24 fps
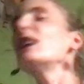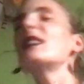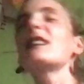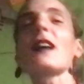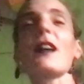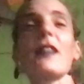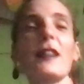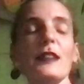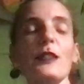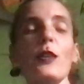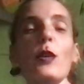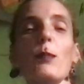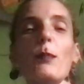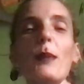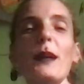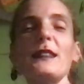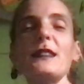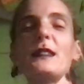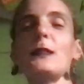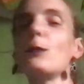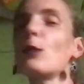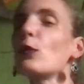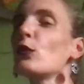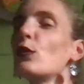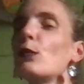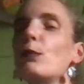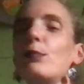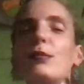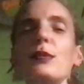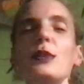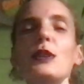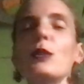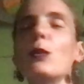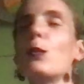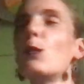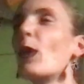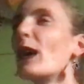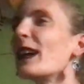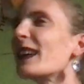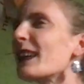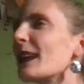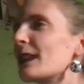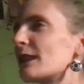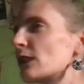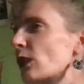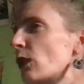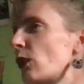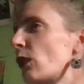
travailler dans le bâtiment depuis au moins 4